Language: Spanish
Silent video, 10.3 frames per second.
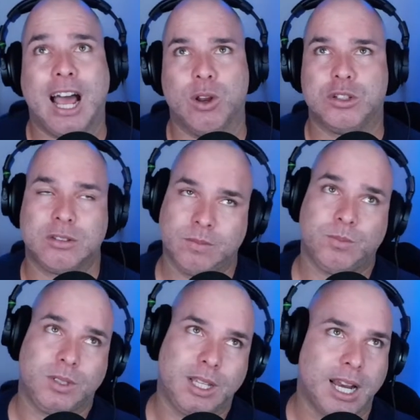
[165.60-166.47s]
a los
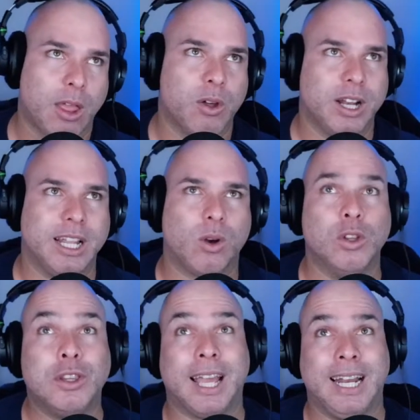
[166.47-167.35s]
creadores de
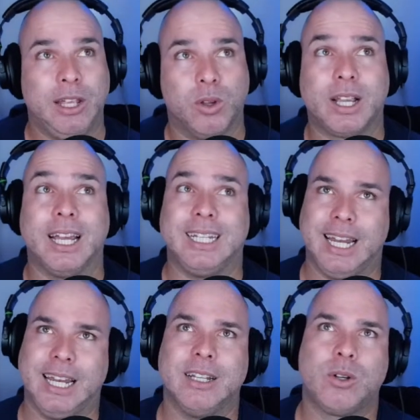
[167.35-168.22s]
contenido que
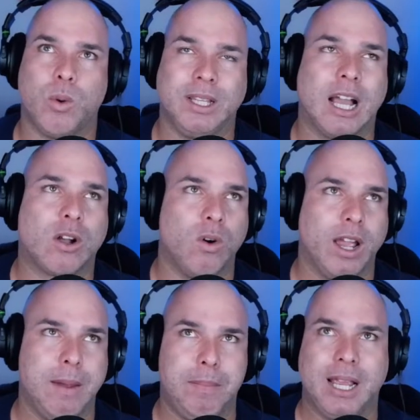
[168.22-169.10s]
tienen cuentas
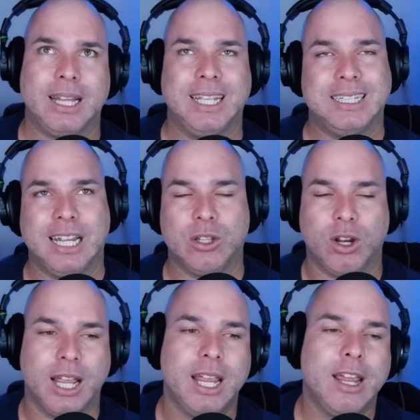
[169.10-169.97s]
con Epic
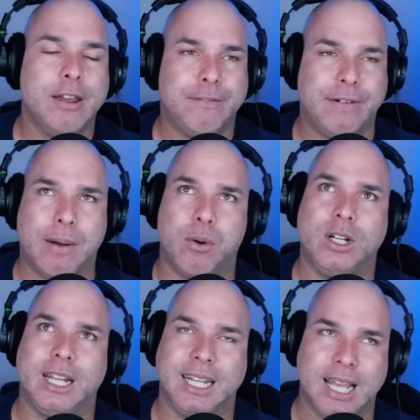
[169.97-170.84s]
diciéndoles,
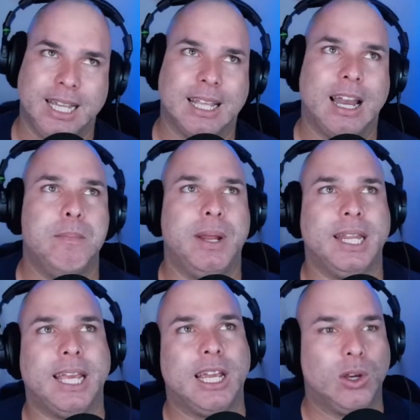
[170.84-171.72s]
favor, tienen que quitar el
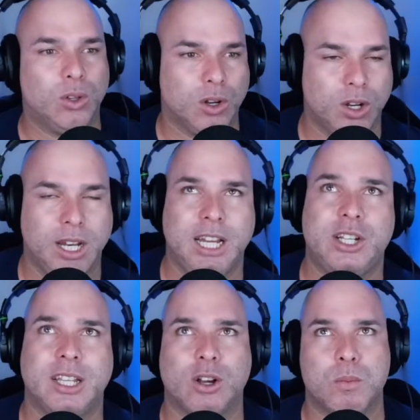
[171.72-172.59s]
video de los
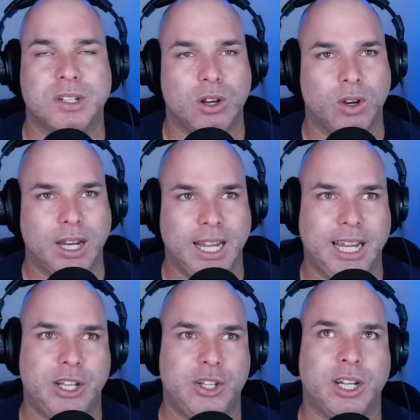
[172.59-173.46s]
glitches, de cómo hacer los
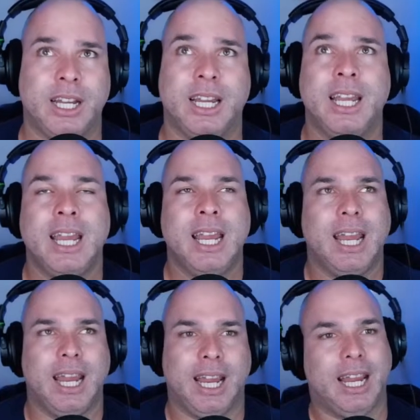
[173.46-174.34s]
glitches,
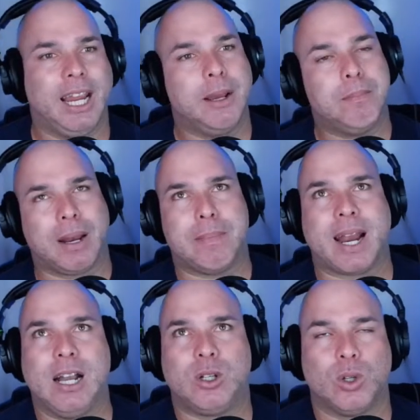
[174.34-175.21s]
eh,
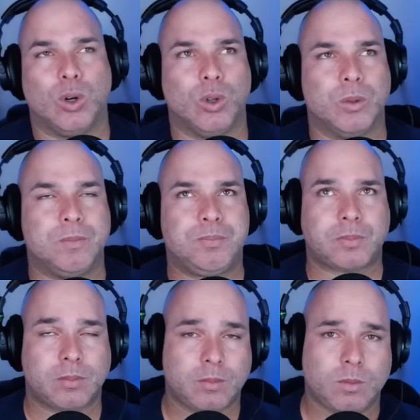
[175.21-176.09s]
preparar todo.
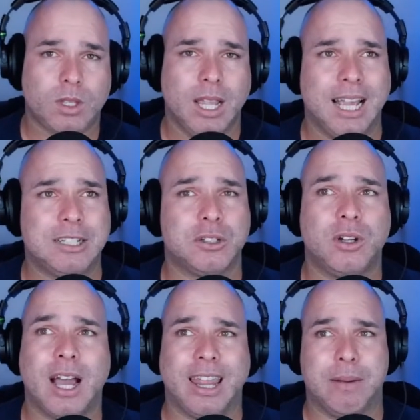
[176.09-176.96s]

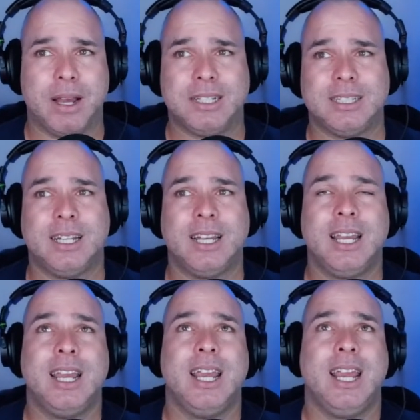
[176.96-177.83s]
Eso, además,
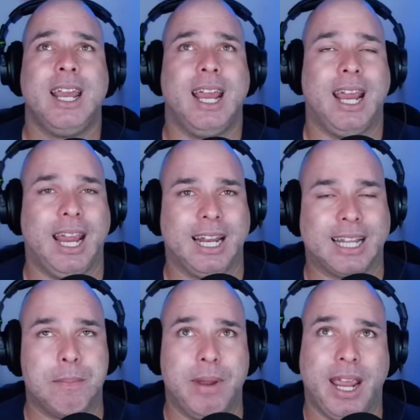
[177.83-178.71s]

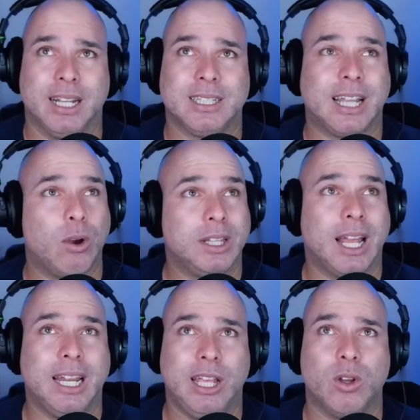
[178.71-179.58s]
eh, también tengo
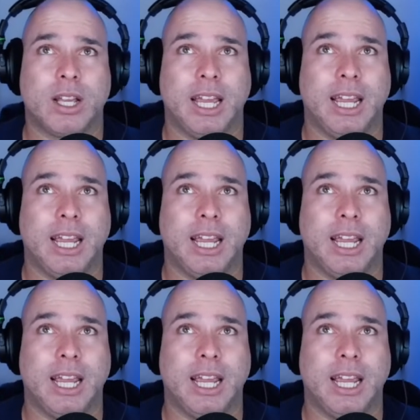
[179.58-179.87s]
entendido